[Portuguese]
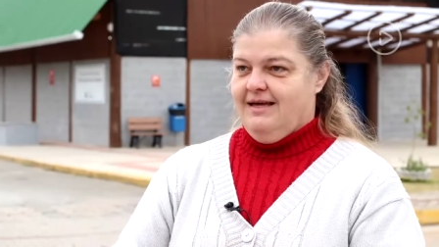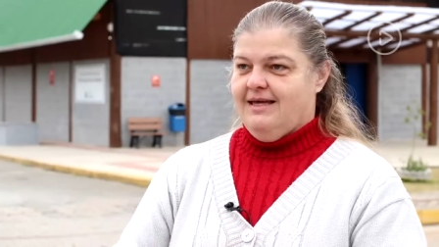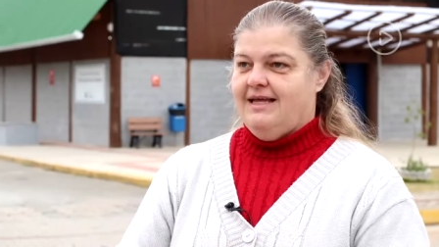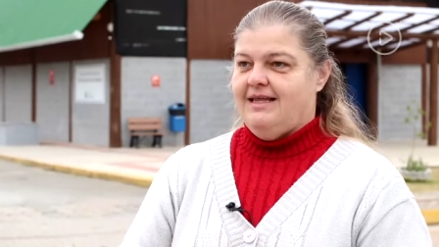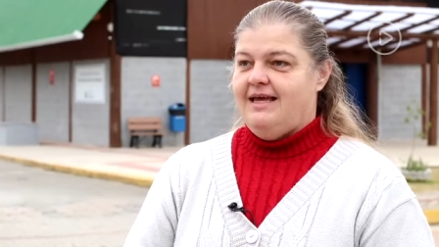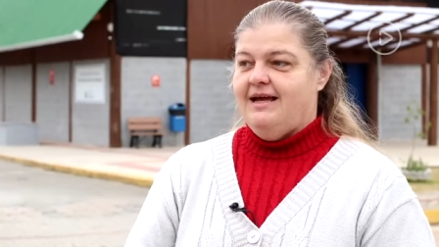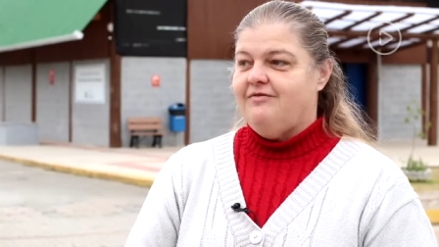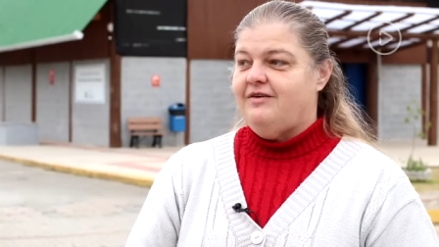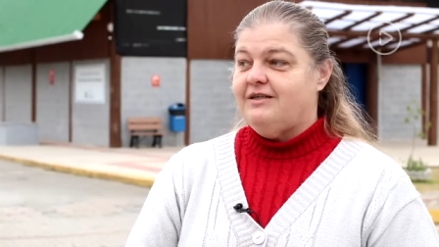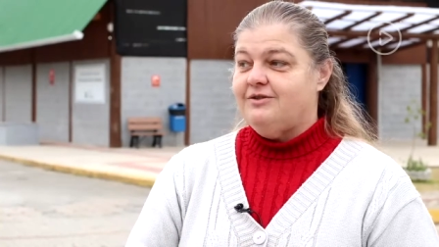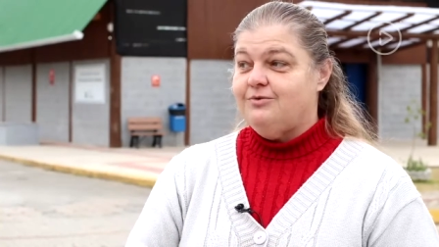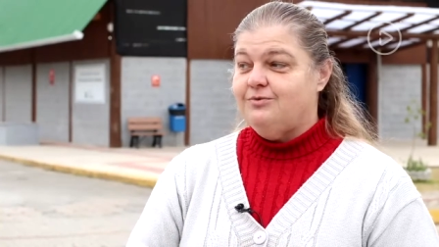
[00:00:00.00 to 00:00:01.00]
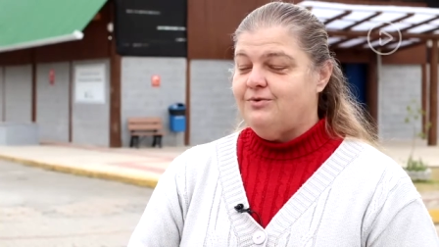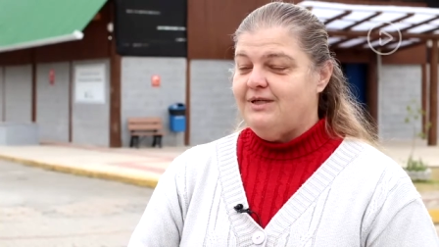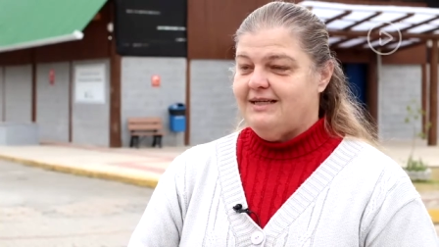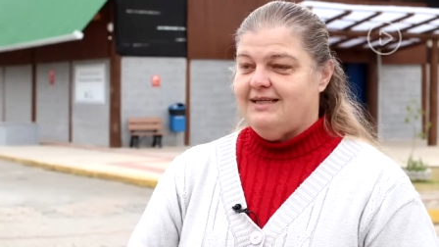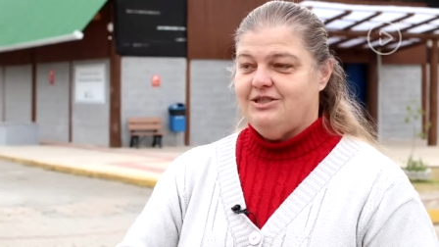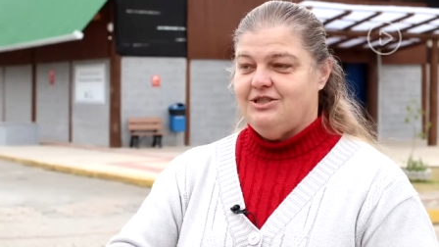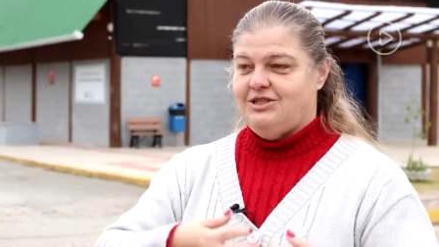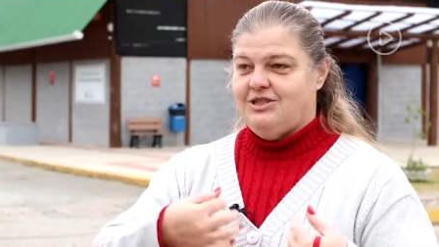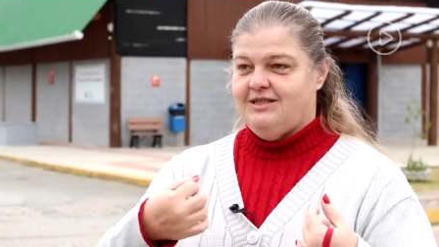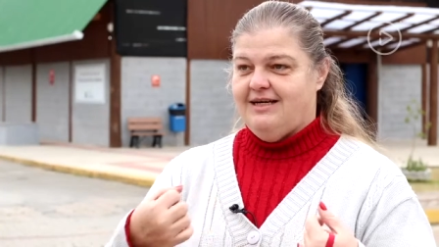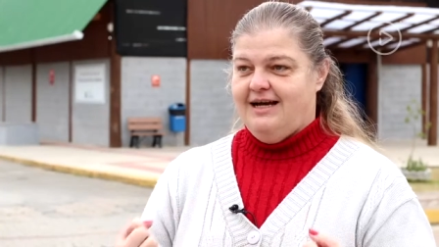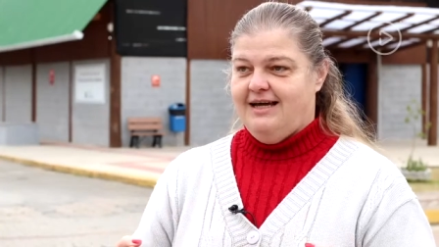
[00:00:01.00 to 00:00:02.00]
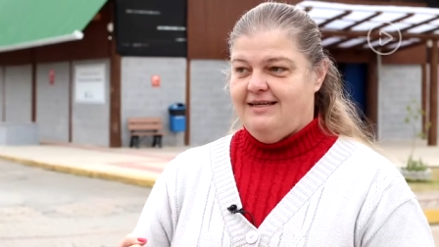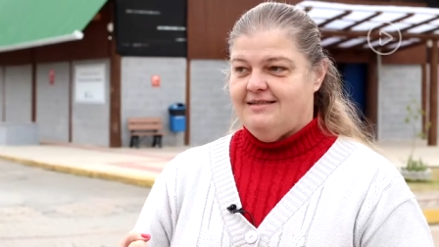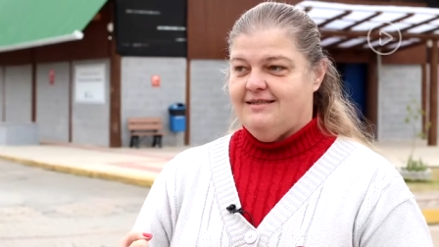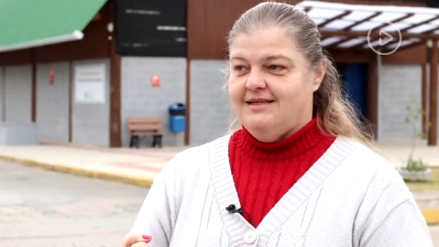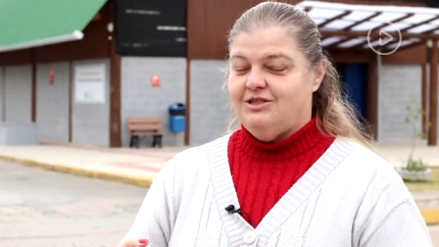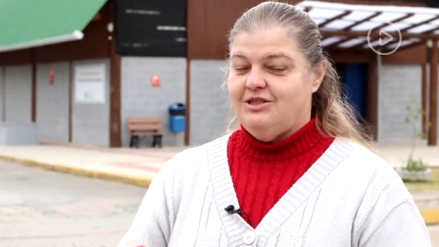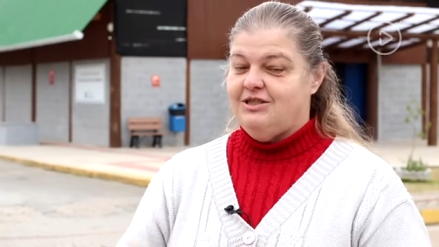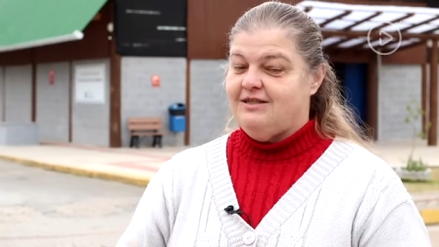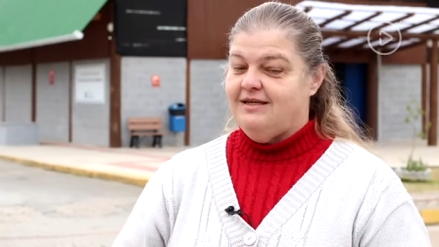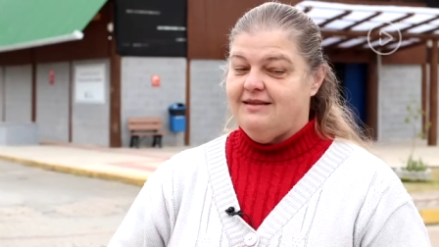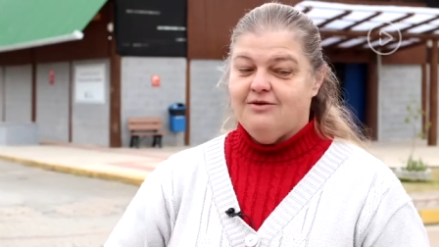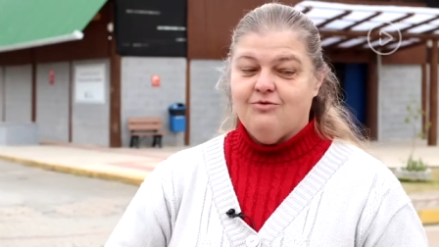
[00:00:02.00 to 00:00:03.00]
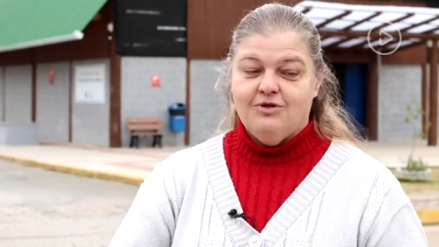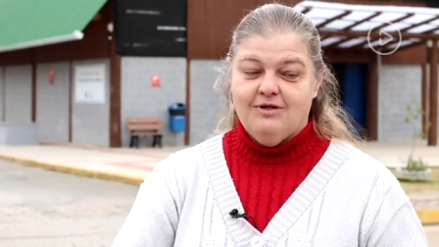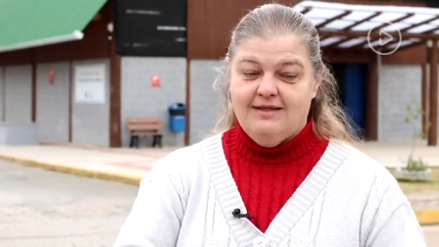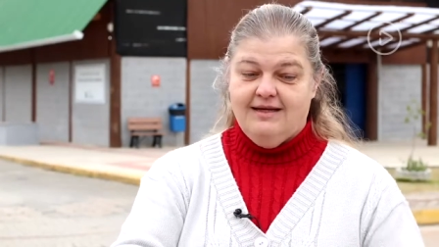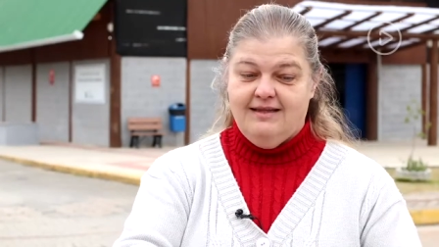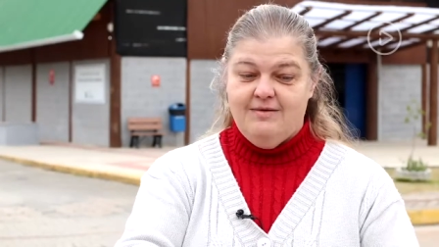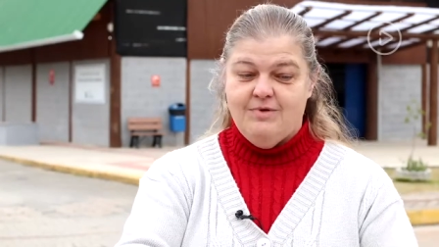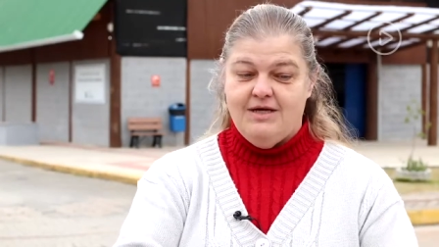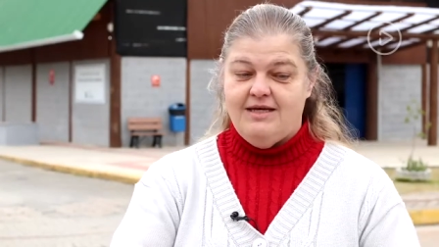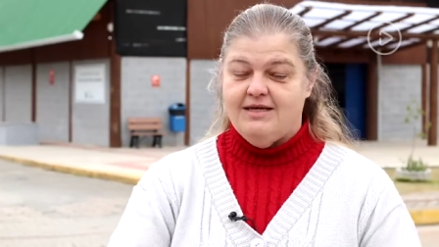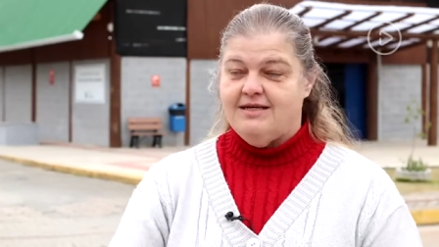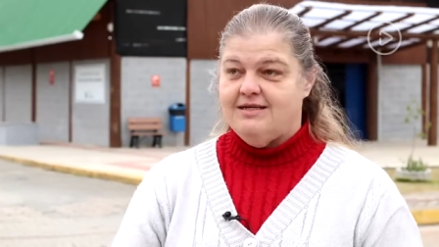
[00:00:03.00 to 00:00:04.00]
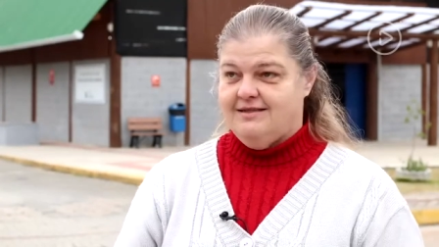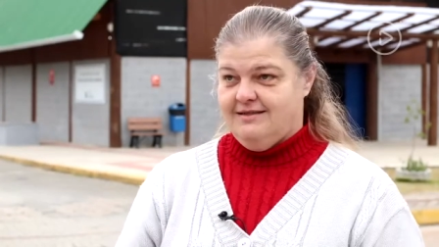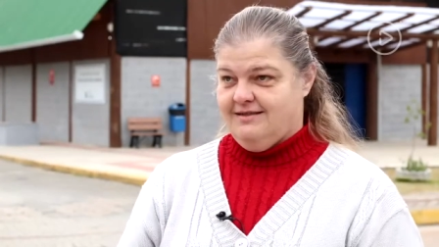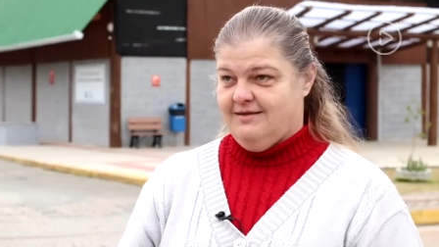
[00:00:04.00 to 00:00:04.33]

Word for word: Que nem a verdura que a gente traz, a gente tenta cortar de manhã